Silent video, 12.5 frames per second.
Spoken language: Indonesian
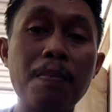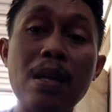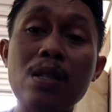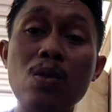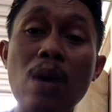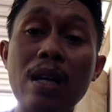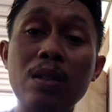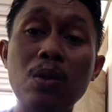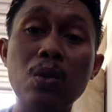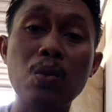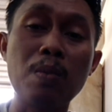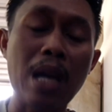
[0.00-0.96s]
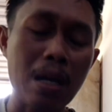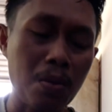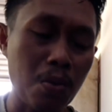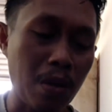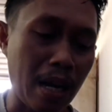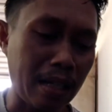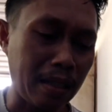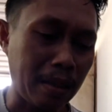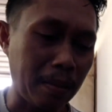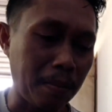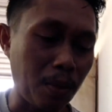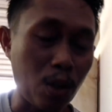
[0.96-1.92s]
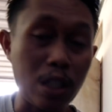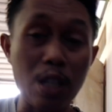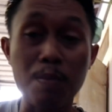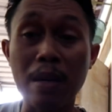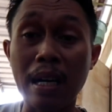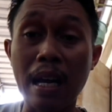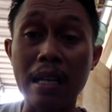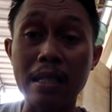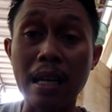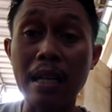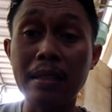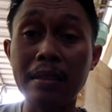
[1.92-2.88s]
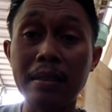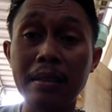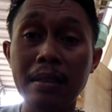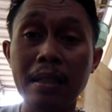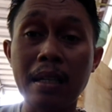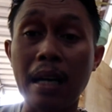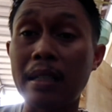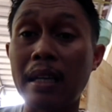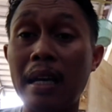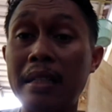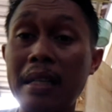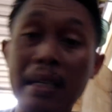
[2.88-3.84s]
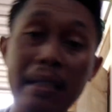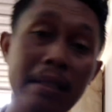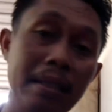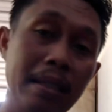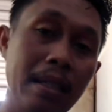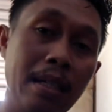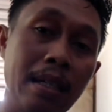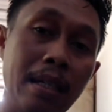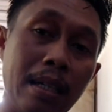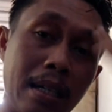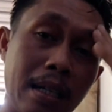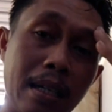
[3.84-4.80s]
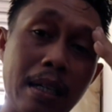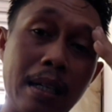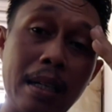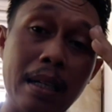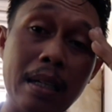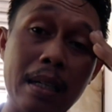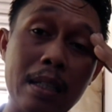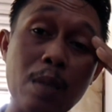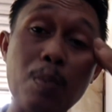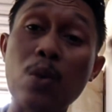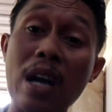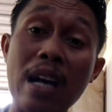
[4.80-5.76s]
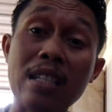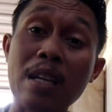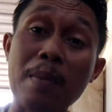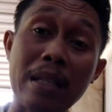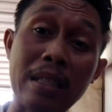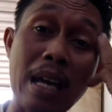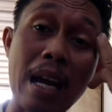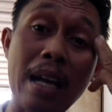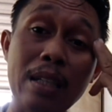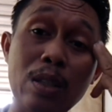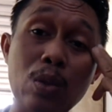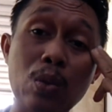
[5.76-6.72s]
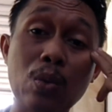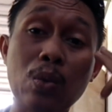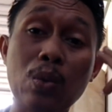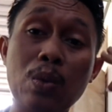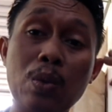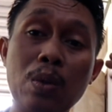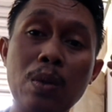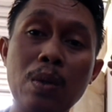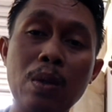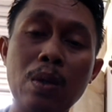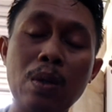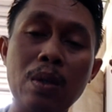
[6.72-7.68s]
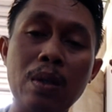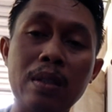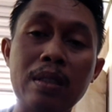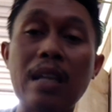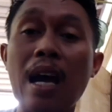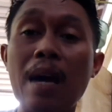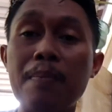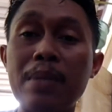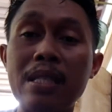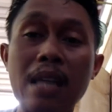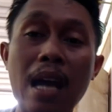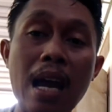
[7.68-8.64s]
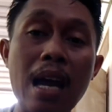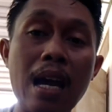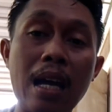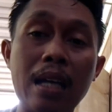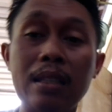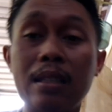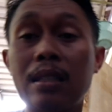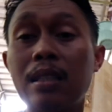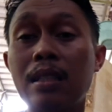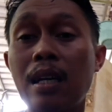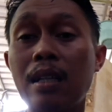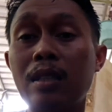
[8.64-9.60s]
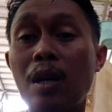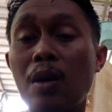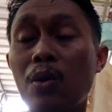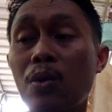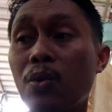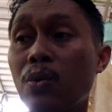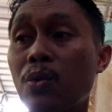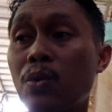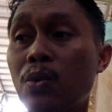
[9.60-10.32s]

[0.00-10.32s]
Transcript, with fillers: pas waktu melakukan proses pengelasan kadang-kadang uh, sebuah kacamata itu entah pecah at atau